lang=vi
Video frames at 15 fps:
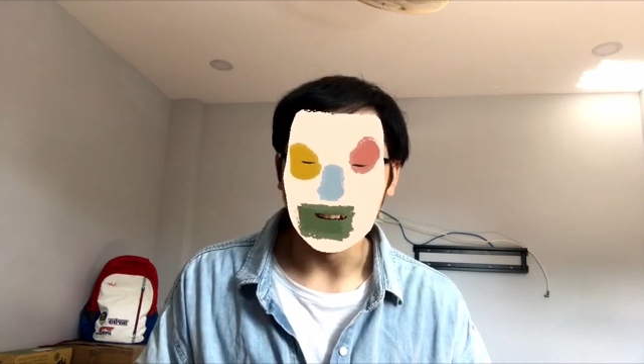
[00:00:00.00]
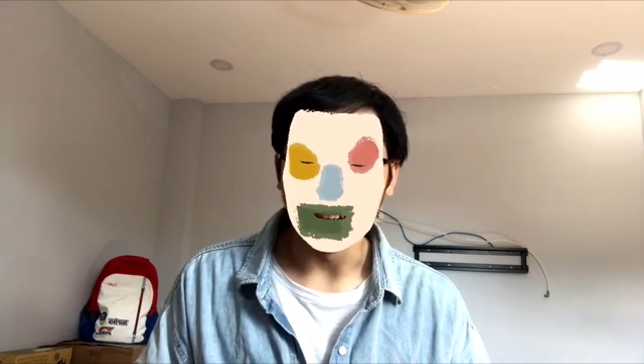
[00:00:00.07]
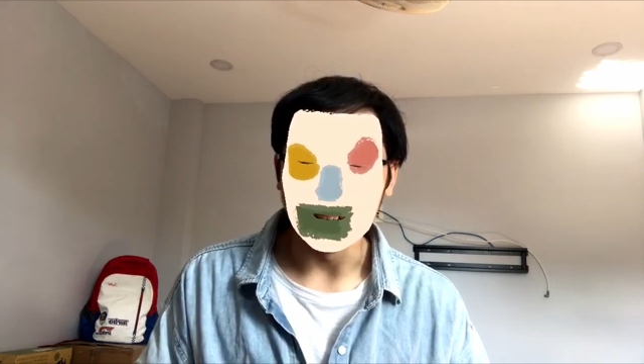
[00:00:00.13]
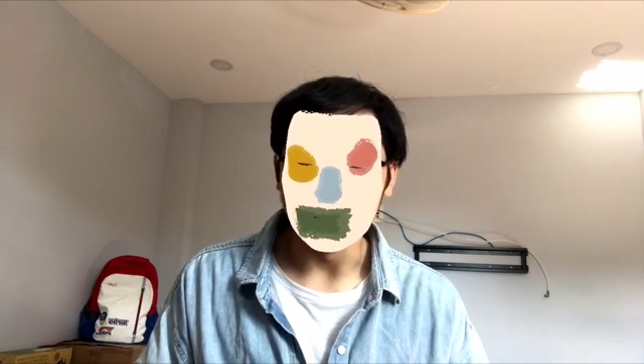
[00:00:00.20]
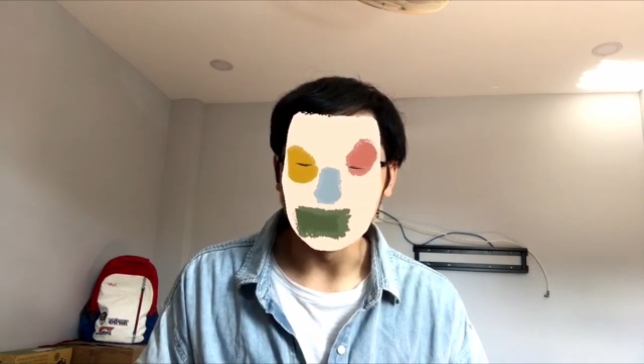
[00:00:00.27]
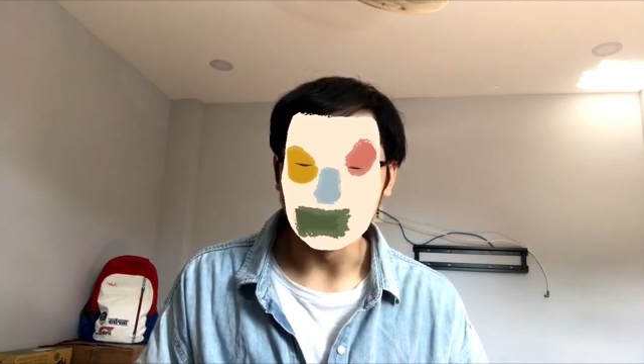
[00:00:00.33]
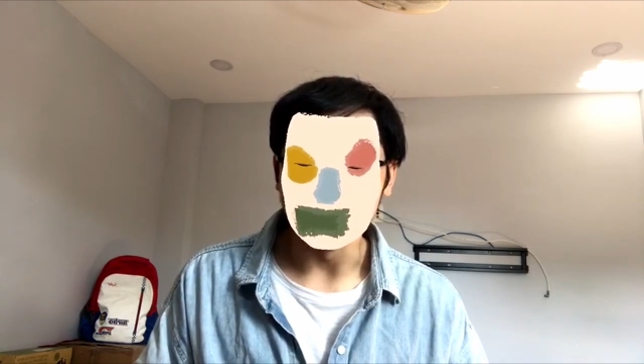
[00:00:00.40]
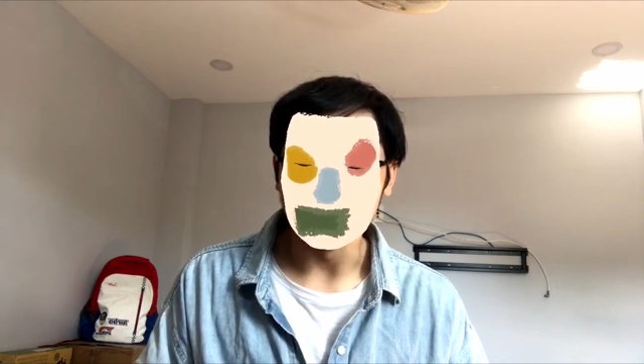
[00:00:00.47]

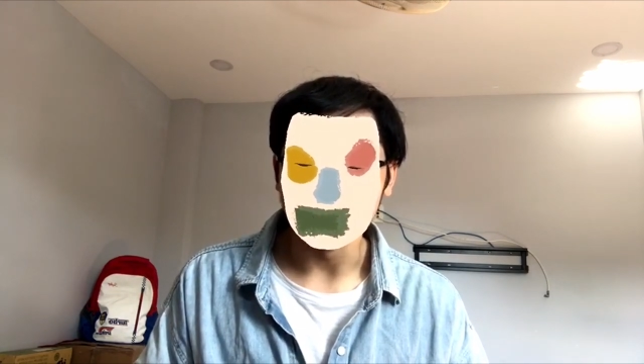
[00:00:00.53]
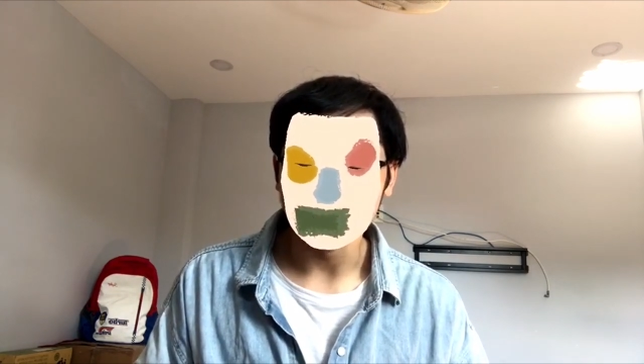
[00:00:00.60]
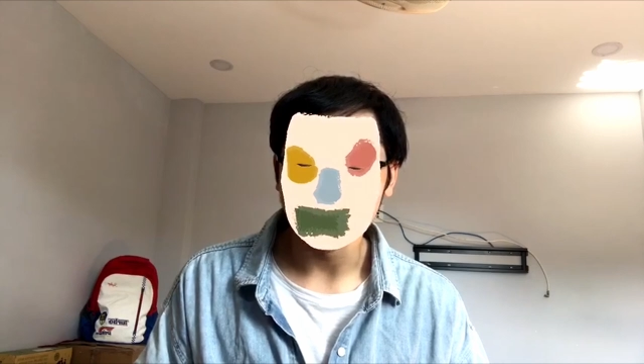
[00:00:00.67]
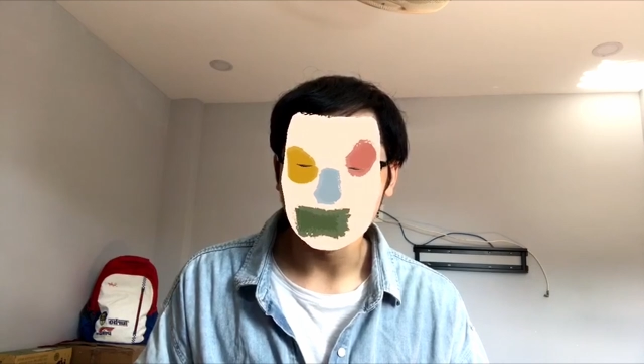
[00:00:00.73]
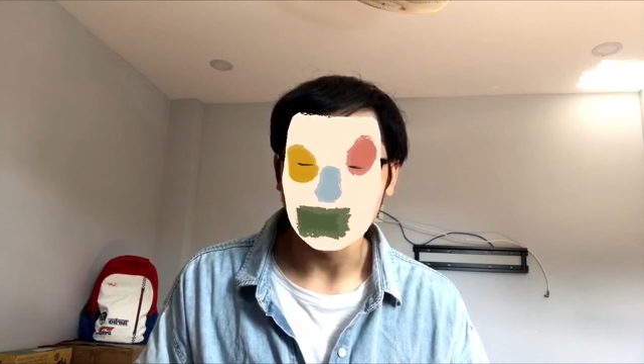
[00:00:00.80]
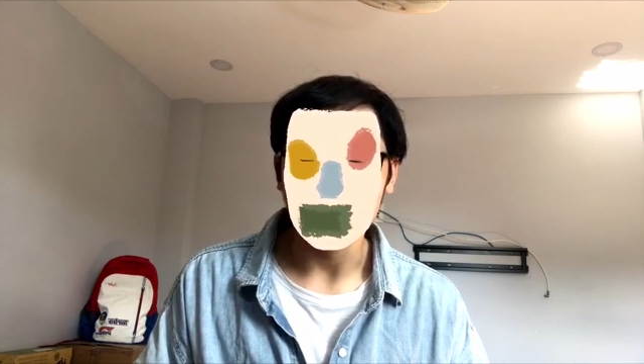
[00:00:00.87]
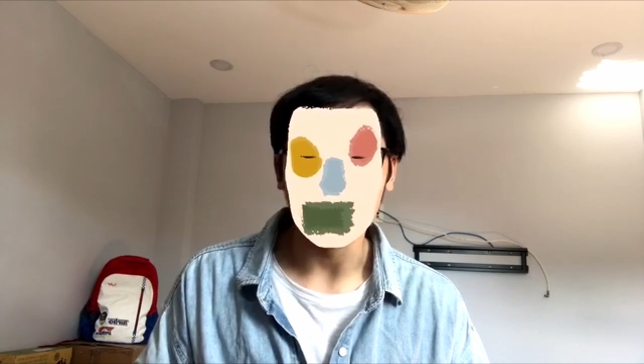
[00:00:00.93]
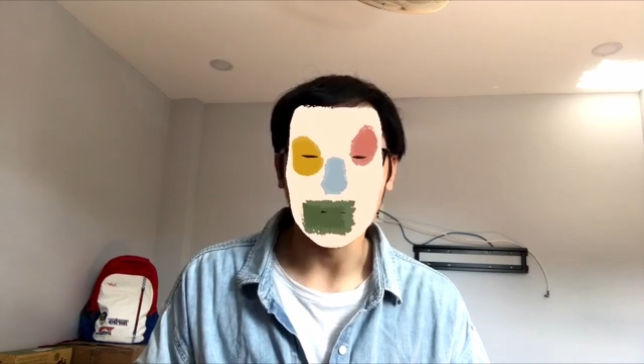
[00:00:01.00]
um,
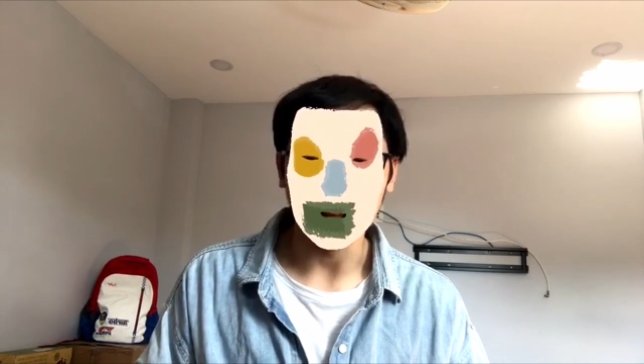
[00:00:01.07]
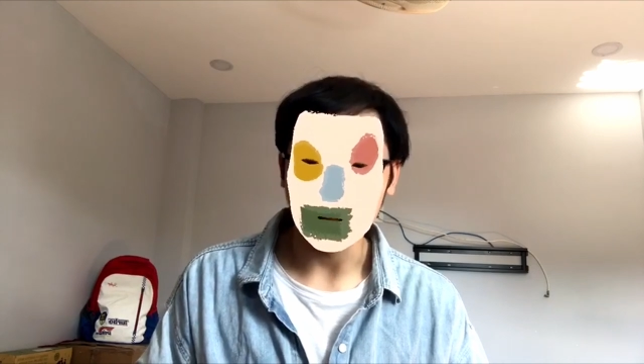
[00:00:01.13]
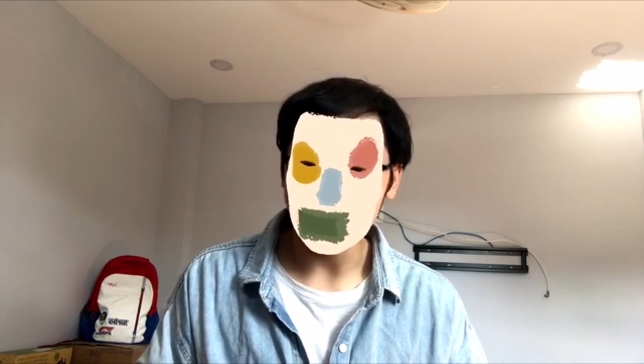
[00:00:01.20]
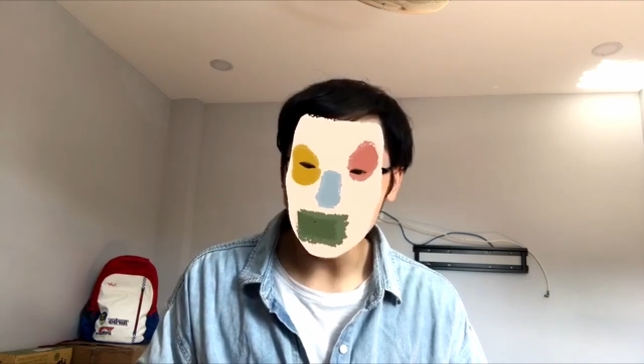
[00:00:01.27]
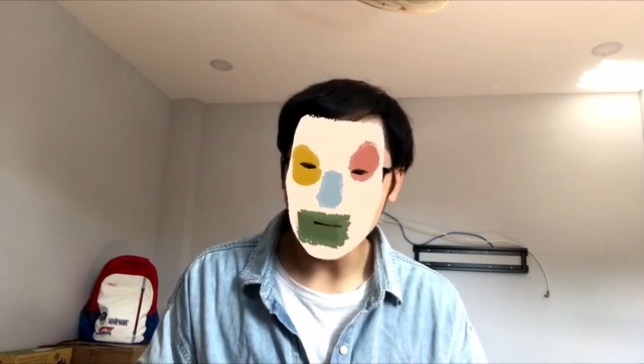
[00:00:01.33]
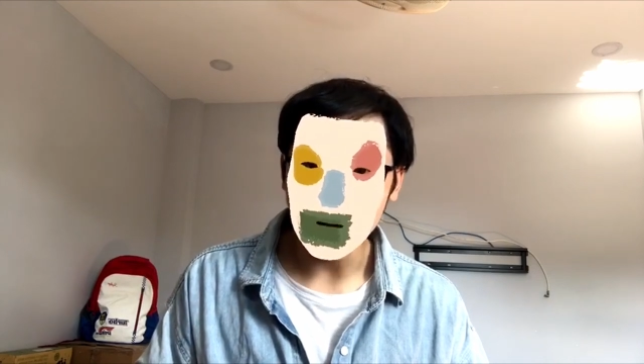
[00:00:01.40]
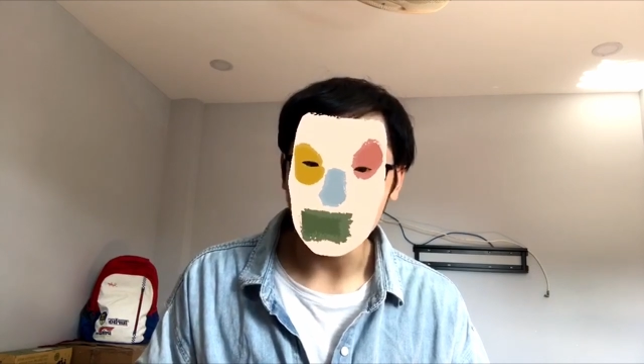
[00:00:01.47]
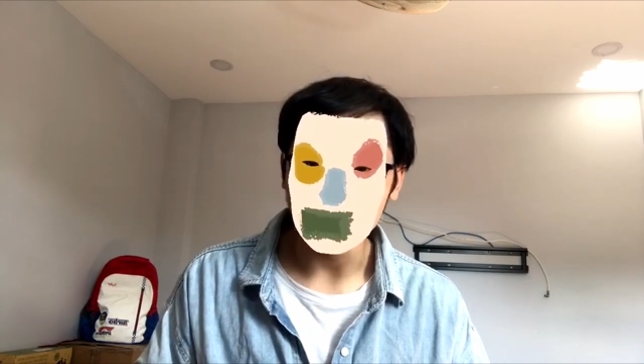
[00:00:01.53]
mọi người có
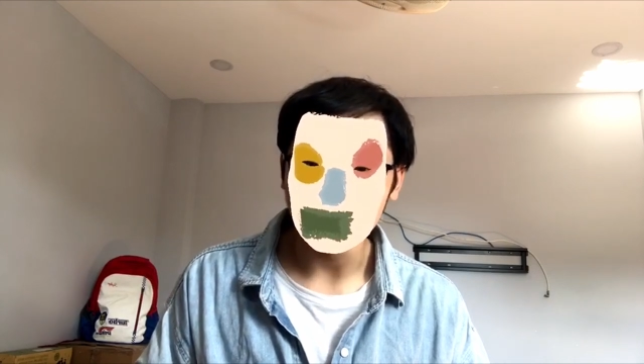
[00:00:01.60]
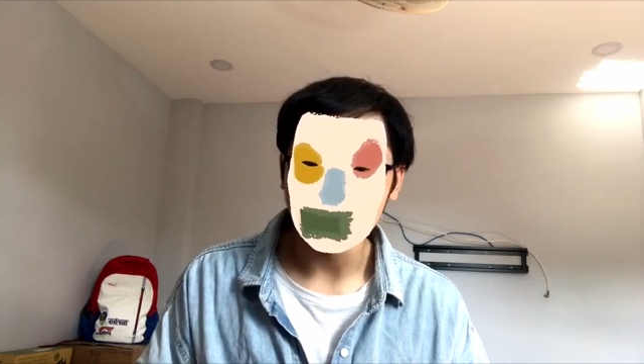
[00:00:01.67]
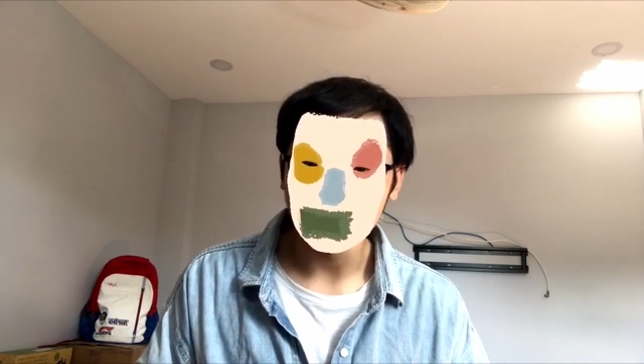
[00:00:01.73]
biết không